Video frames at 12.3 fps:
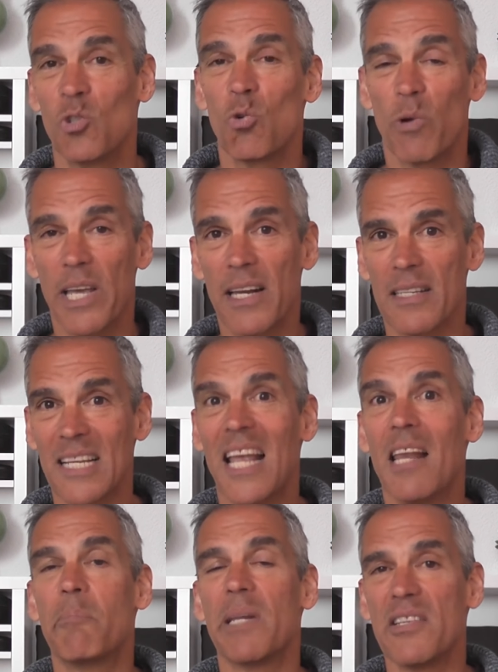Tú eres
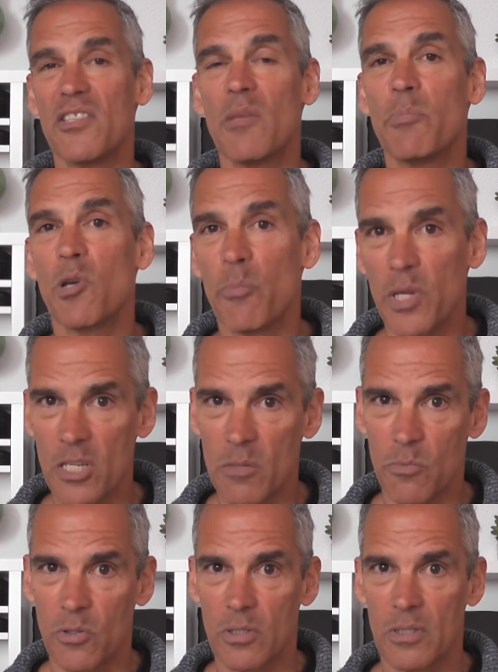el principio
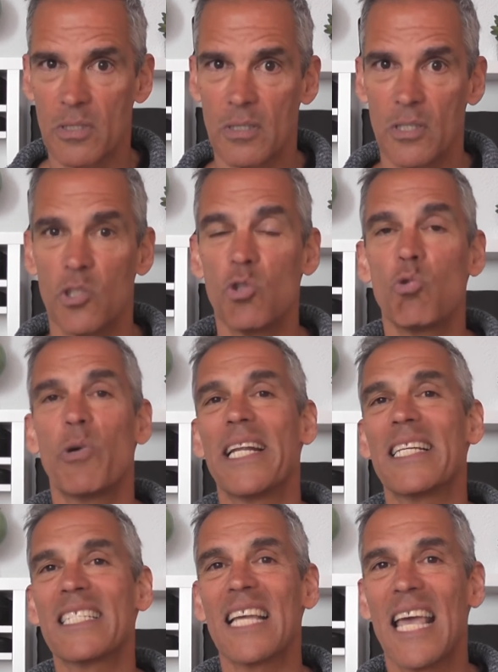mismo. Tú
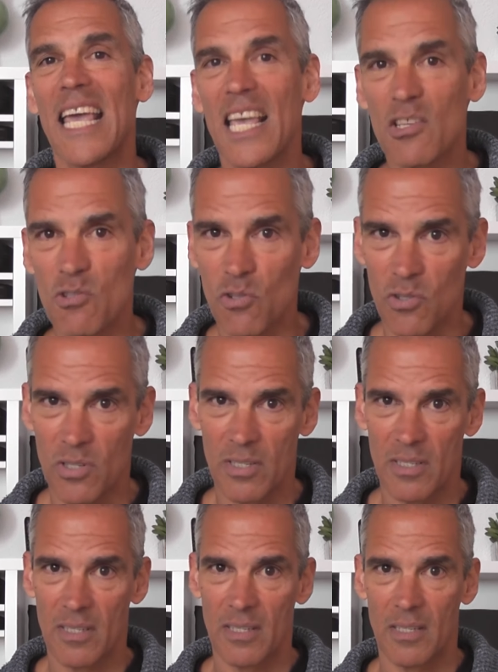eres eso
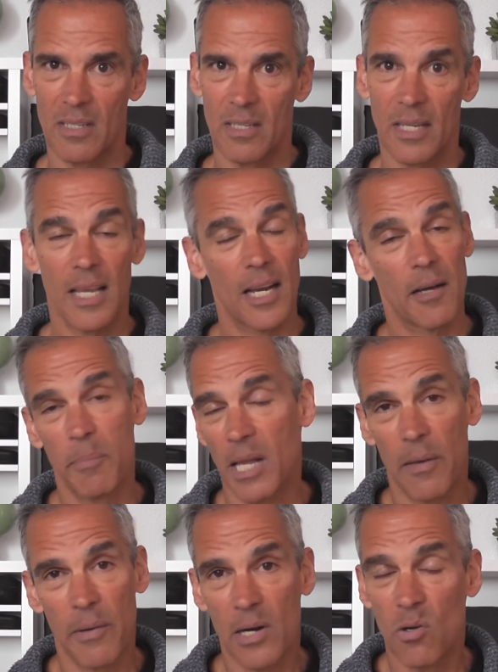que las
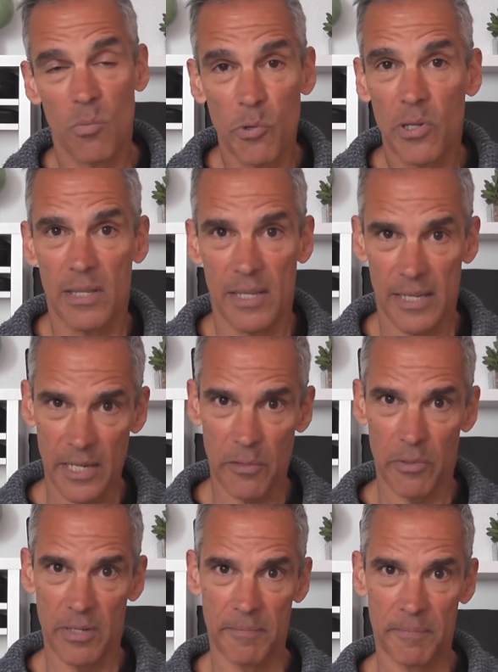palabras no pueden
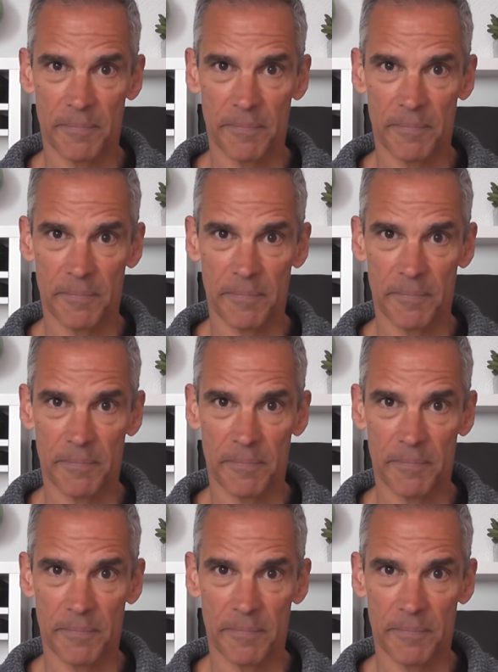describir.